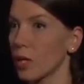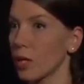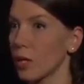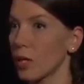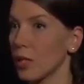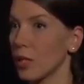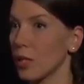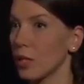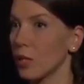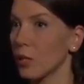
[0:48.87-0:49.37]

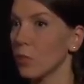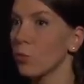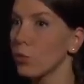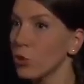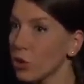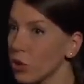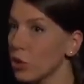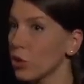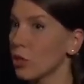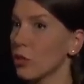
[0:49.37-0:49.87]
И
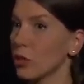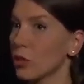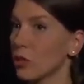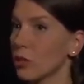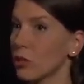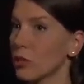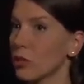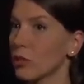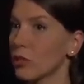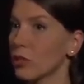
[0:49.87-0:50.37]
у них
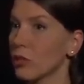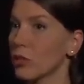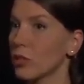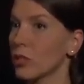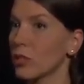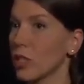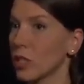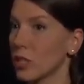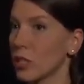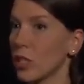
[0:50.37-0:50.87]

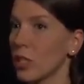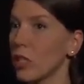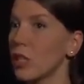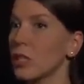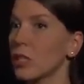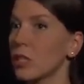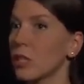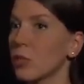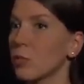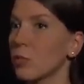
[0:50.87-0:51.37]

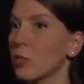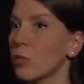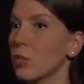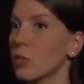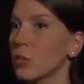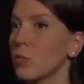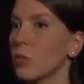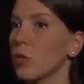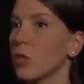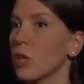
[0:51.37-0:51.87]
состоится ли
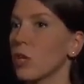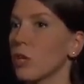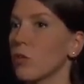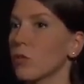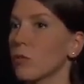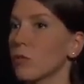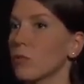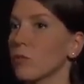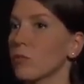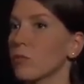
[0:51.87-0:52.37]
бой с
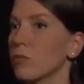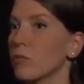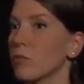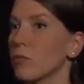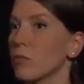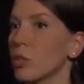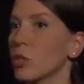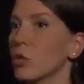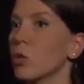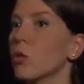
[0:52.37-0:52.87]
Минеевым?
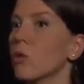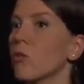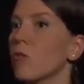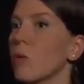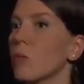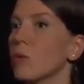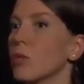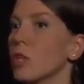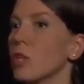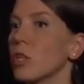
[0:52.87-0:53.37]
Насколько
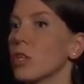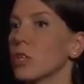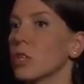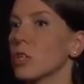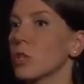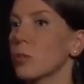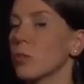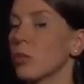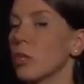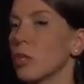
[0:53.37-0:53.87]
вам
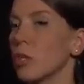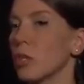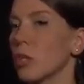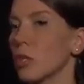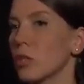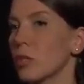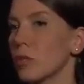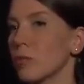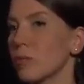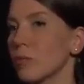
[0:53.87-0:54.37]
интересно смотреть на
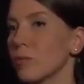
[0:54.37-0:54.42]
это?